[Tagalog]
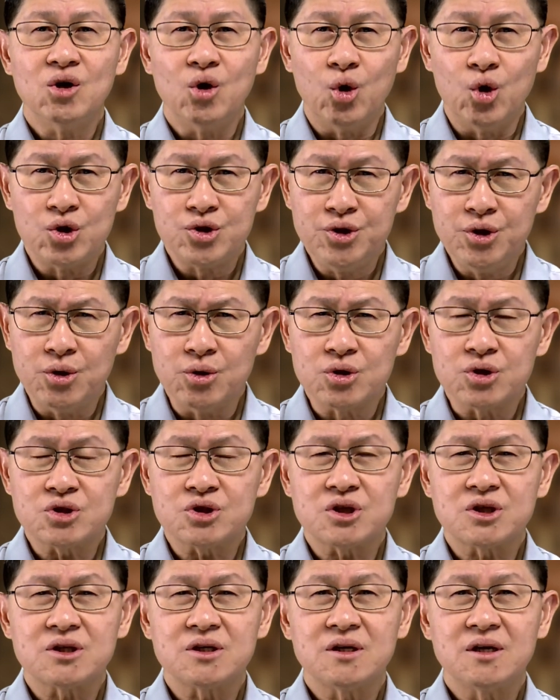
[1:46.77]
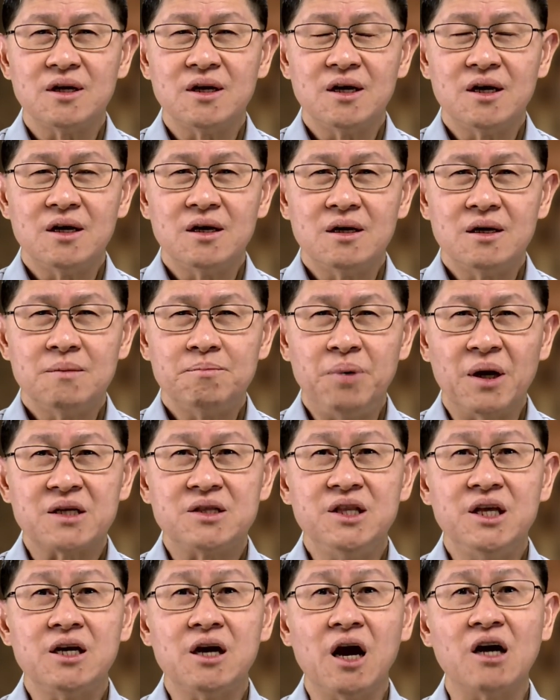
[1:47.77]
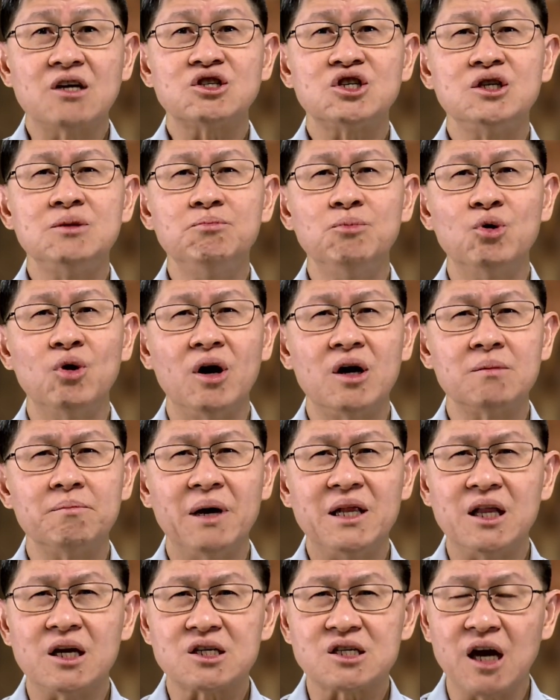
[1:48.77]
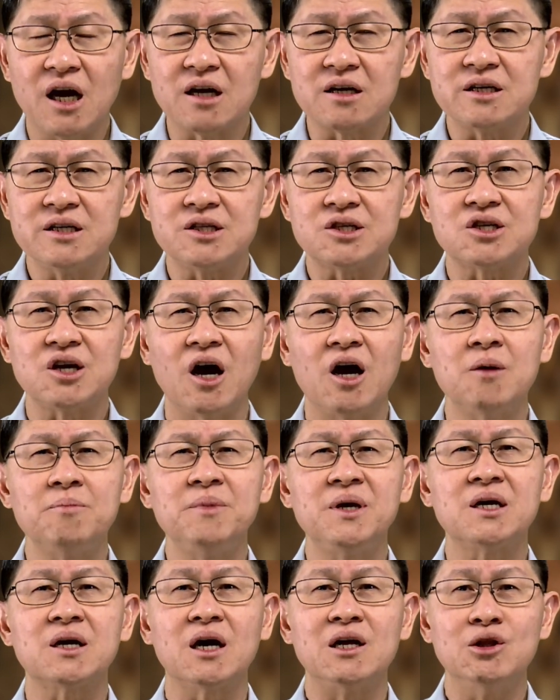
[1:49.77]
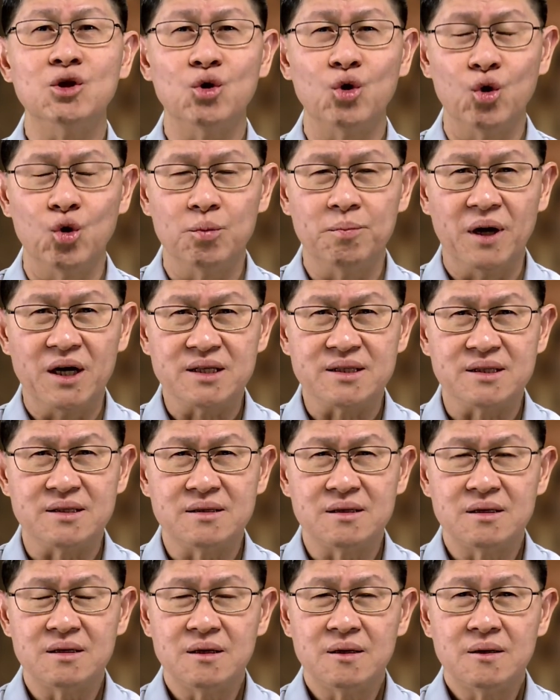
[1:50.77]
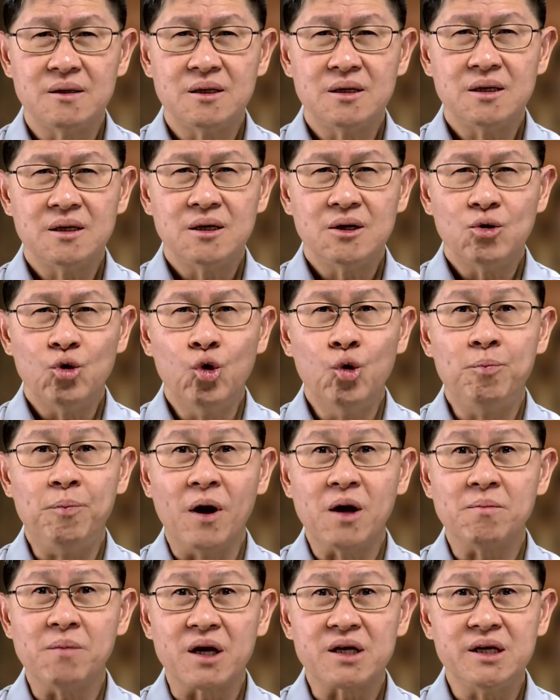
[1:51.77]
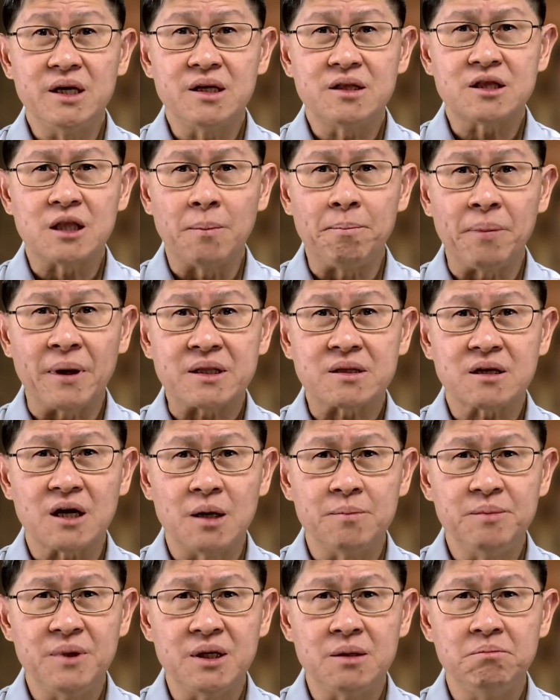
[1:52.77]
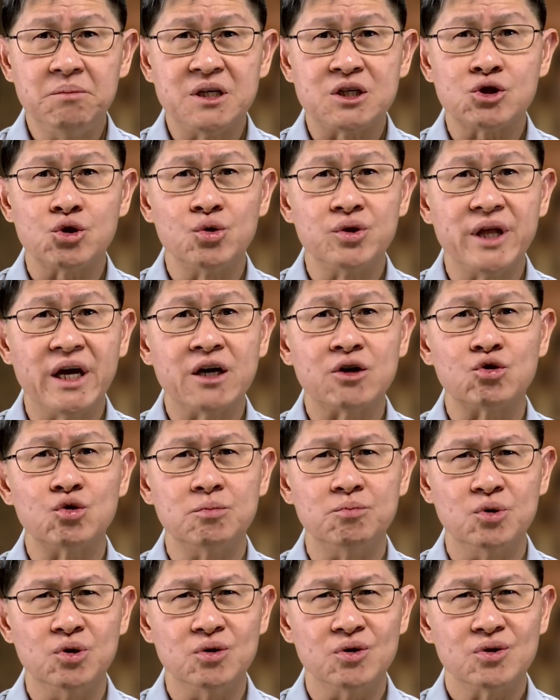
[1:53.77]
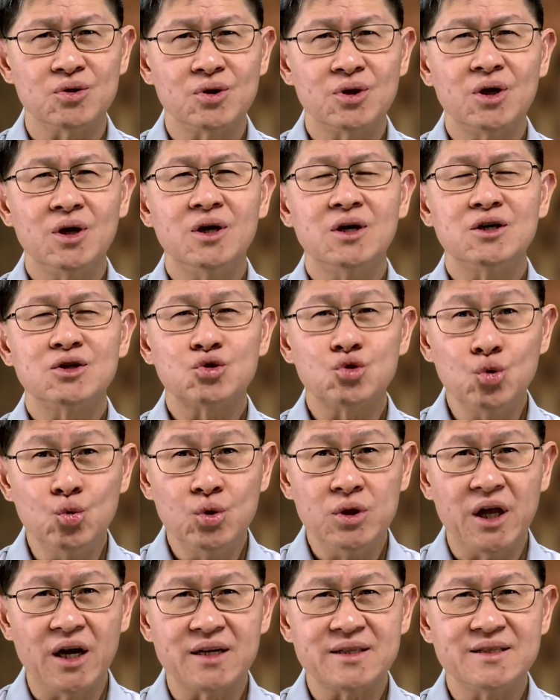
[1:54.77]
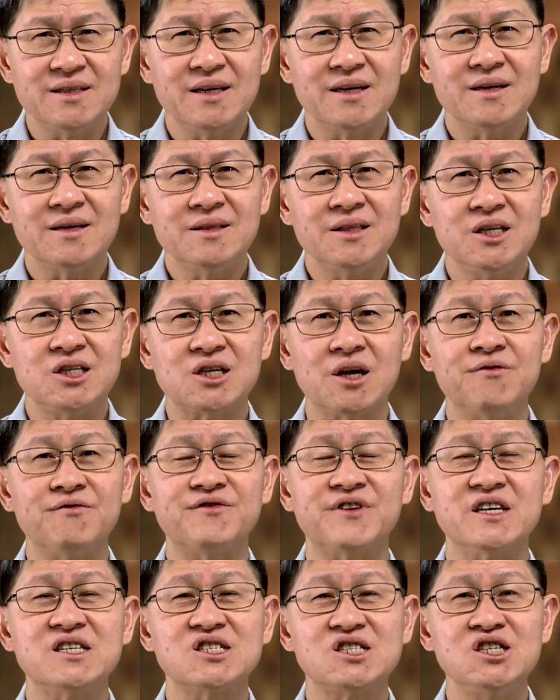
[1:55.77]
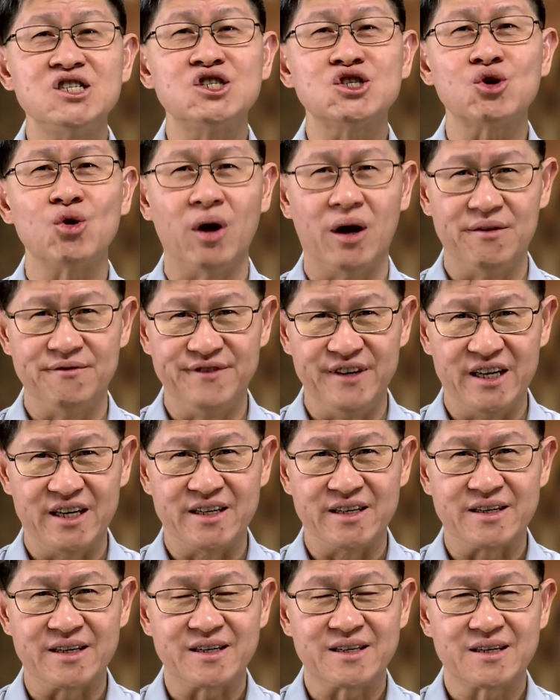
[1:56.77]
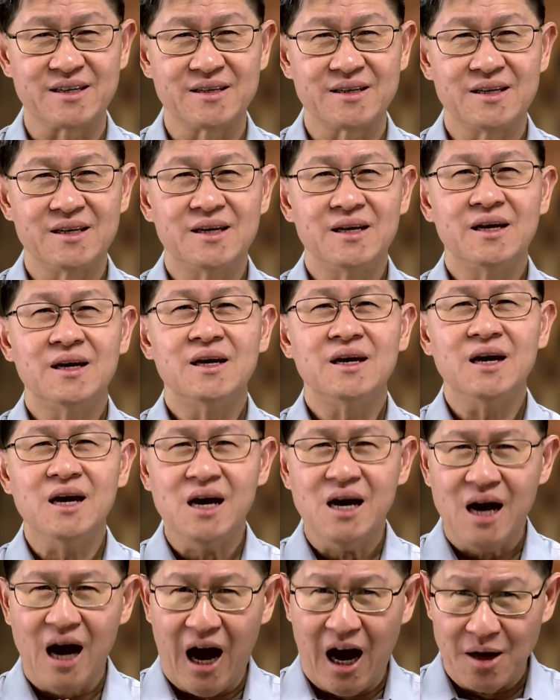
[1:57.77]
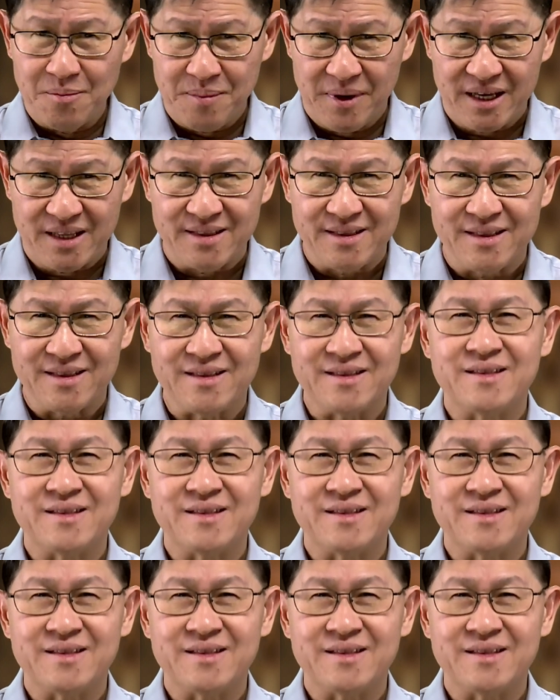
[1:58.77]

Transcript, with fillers: O Diyos, pagningasin mo ang malasakit sa aming kalooban upang maging tapat kaming misyonero mo tulad ni San Francisco Javier Amen.